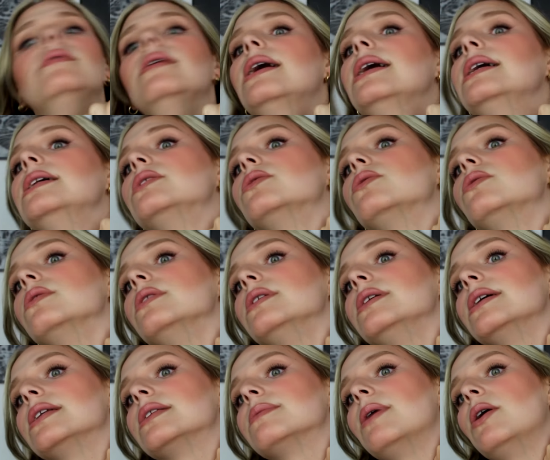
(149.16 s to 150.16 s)
Also
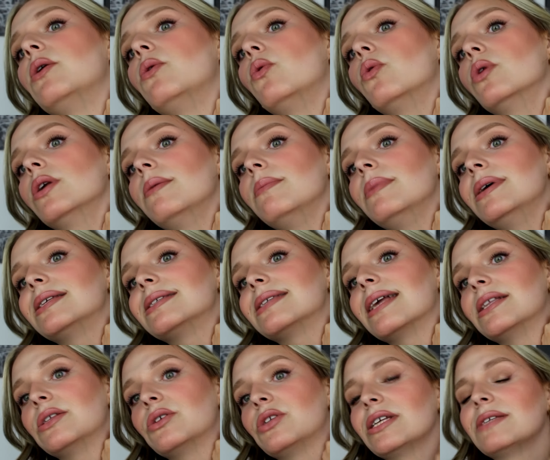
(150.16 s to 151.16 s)
jetzt mal ohne Mist,
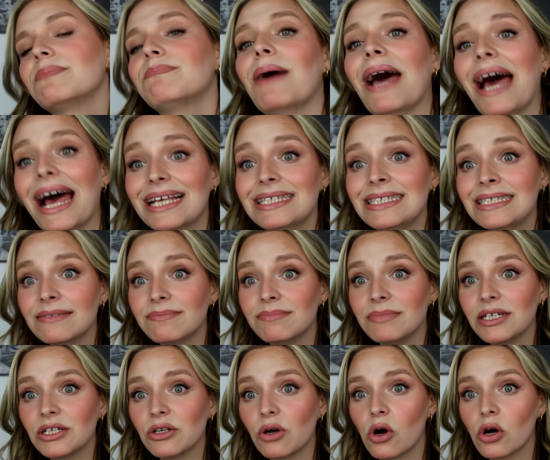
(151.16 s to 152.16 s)
also das passt
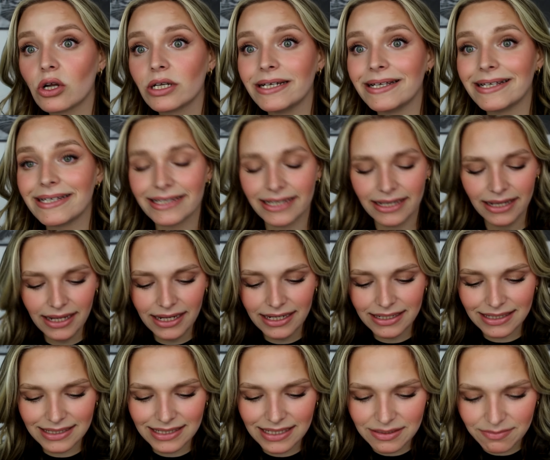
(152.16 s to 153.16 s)
mir doch nicht.
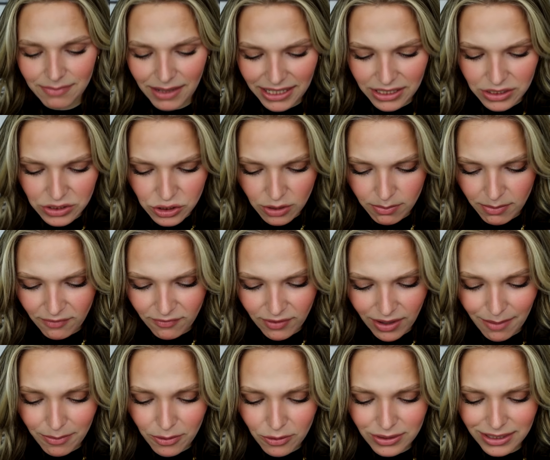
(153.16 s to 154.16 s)
Das ist meine
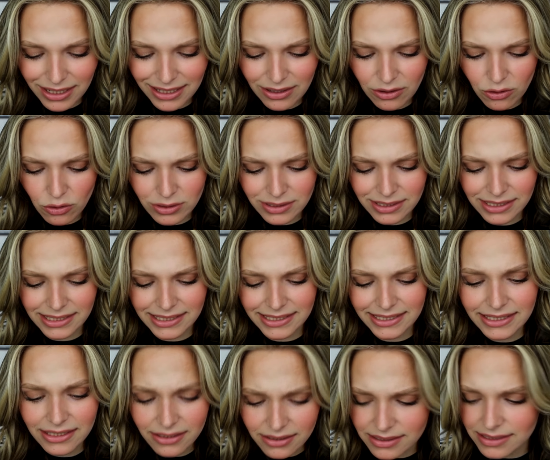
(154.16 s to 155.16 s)
Sommerfarbe und dann
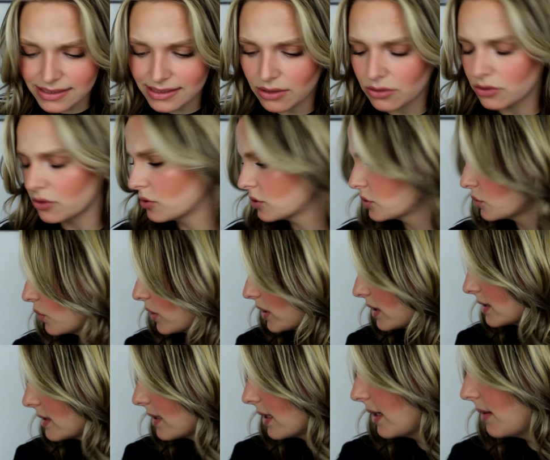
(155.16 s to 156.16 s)
oxidiert es auch noch so
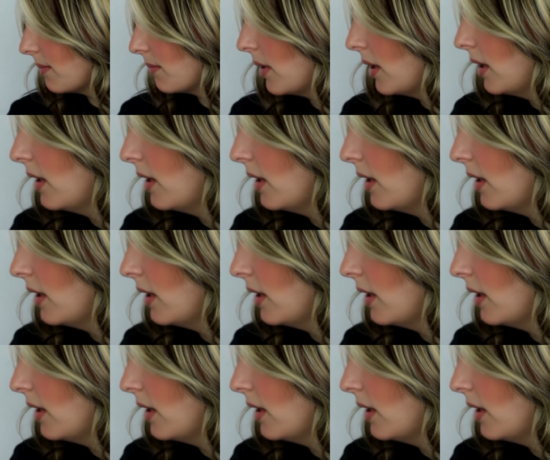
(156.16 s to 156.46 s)
extrem.